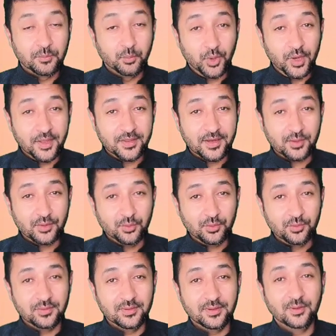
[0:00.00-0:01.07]

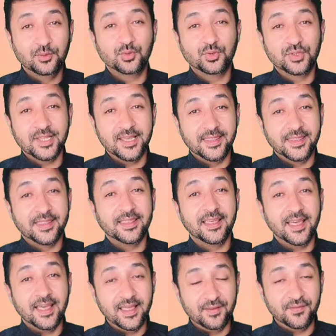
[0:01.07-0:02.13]
محاضرة للأستاذ
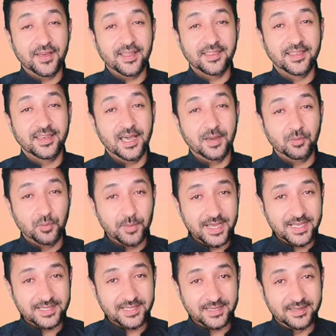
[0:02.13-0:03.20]
الفاضل أبو
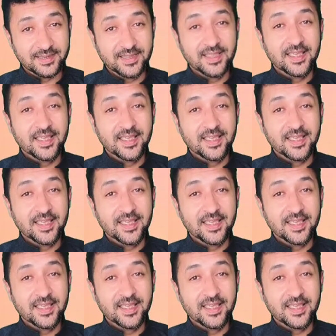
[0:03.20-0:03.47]
مازن